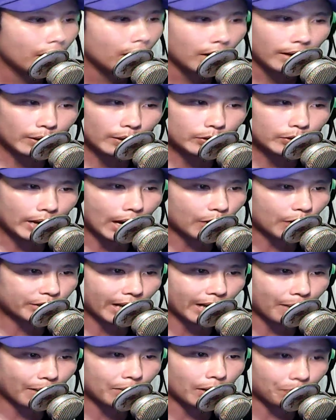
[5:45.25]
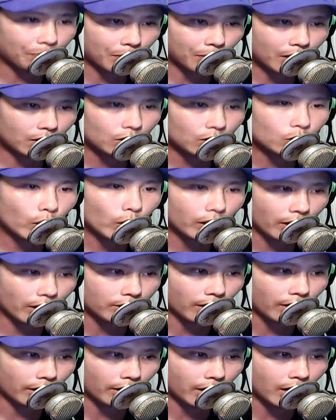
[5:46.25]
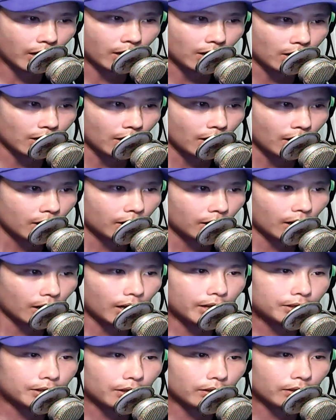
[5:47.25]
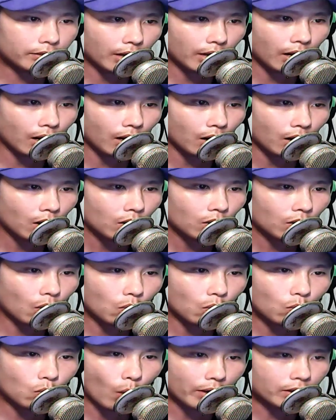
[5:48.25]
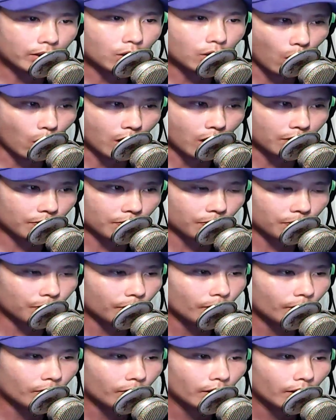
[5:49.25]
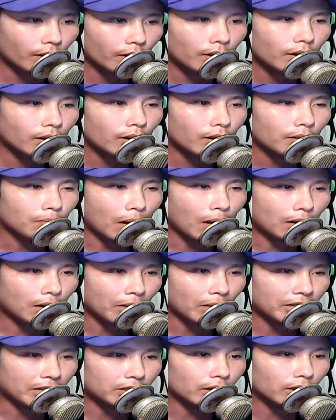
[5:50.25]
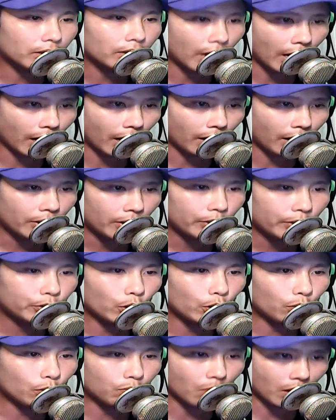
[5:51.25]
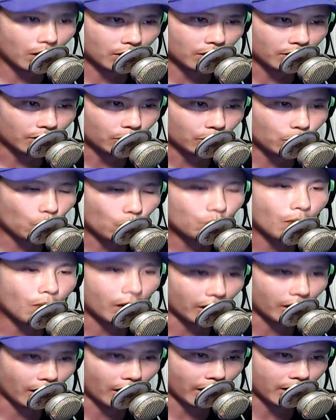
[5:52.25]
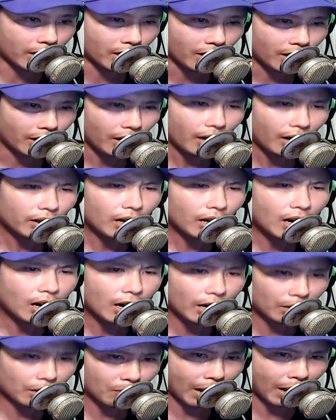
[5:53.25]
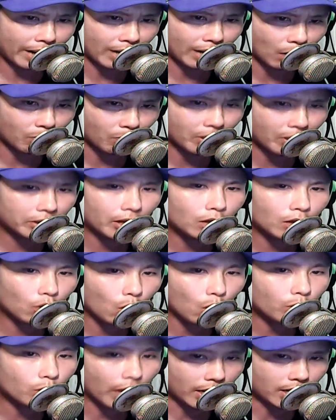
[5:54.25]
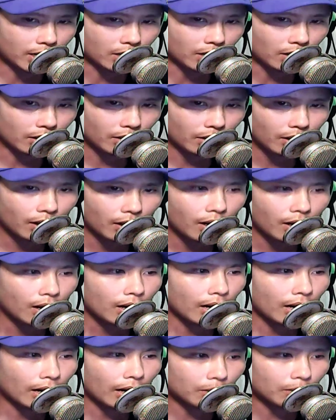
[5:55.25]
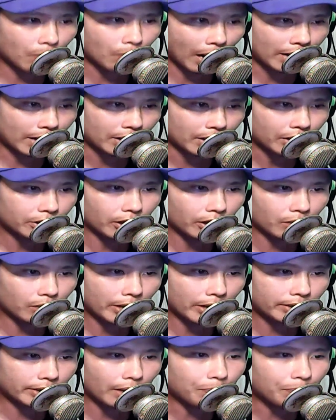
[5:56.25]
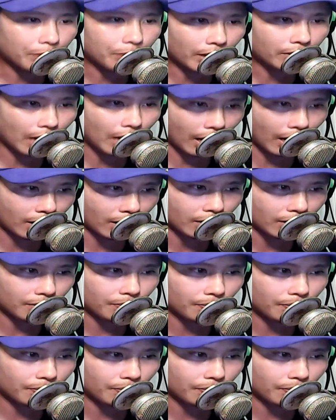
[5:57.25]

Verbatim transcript: Lão giả áo xám lập tức xoay người rời đi. Kỳ Linh sững sờ cũng quá dứt khoát. Bắc Minh sư đệ, chúc mừng, chúc mừng ngươi. Đây là lệnh bài đạo minh tiên cung đấy. Là lệnh bài chữ binh thấp nhất à?